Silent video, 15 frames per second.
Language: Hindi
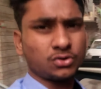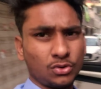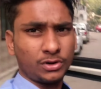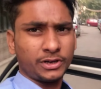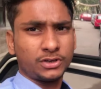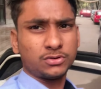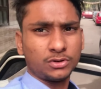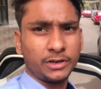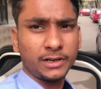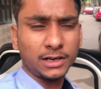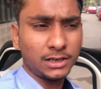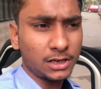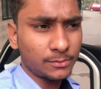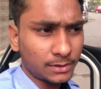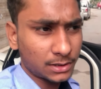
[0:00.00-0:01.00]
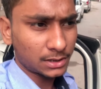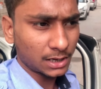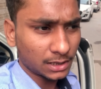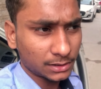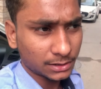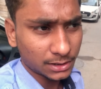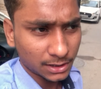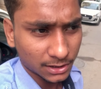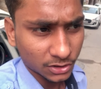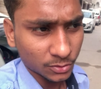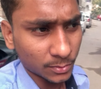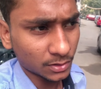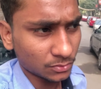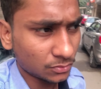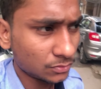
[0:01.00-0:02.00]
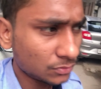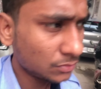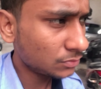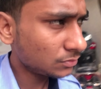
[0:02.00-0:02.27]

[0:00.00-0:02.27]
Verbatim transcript: छोटी छोटी गलियां भाई कहाँ तक गाड़ी घुमाऊंगा